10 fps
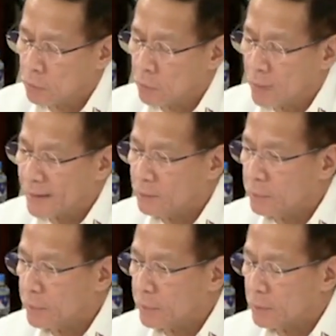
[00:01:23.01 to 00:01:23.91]
while
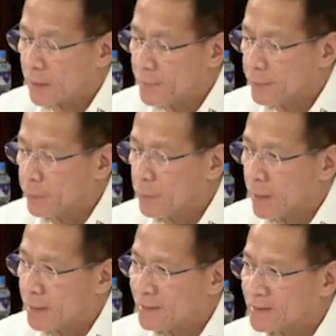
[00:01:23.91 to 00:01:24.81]
we, kami
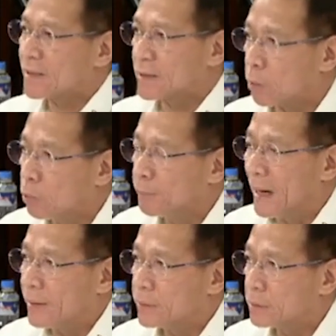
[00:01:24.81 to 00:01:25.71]
po ay eh,
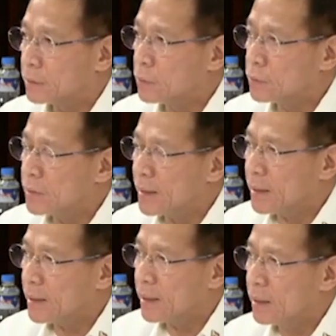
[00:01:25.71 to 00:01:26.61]
nasasakupan nung
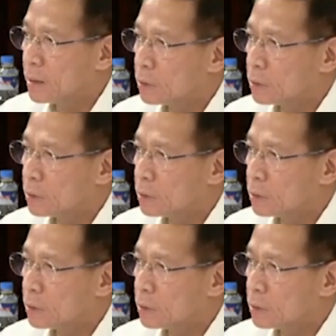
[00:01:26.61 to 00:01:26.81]
uh,